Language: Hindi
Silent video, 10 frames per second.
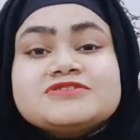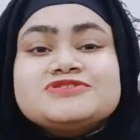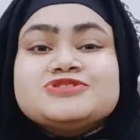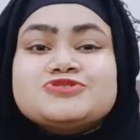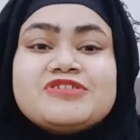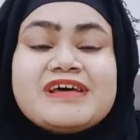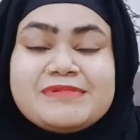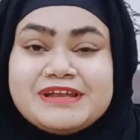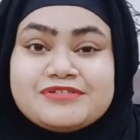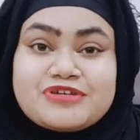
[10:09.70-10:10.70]
तो दोनों
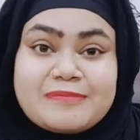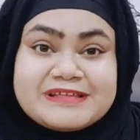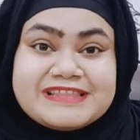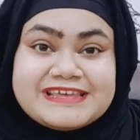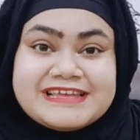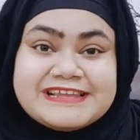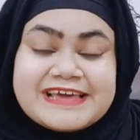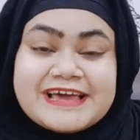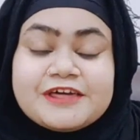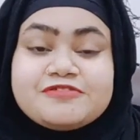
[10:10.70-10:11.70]
रेमेडीज़ तो आपने देख ही
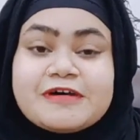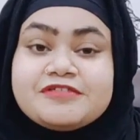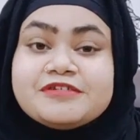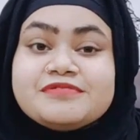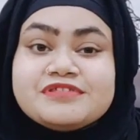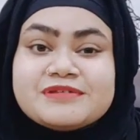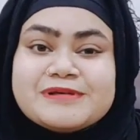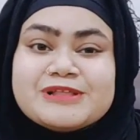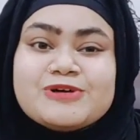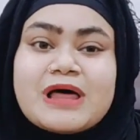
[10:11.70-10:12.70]
लिया है इस फेस्टिव सीज़न
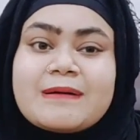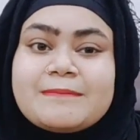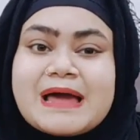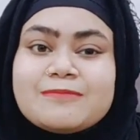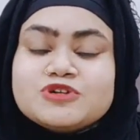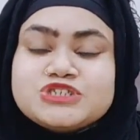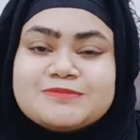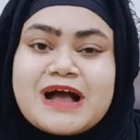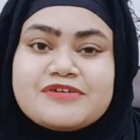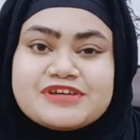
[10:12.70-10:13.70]
बिल्कुल आप अपने आप को
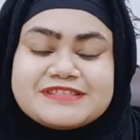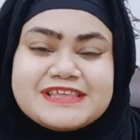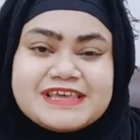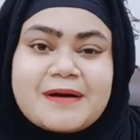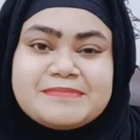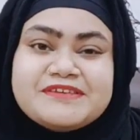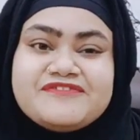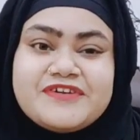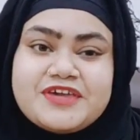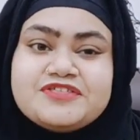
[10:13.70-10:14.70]
चमका सकते हैं अपनी
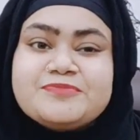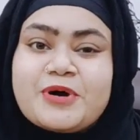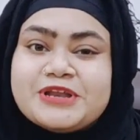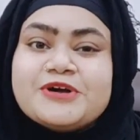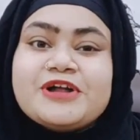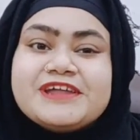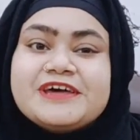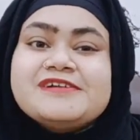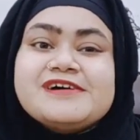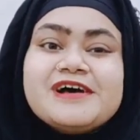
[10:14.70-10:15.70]
फेस बॉडी और
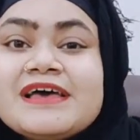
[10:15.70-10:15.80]
हेयर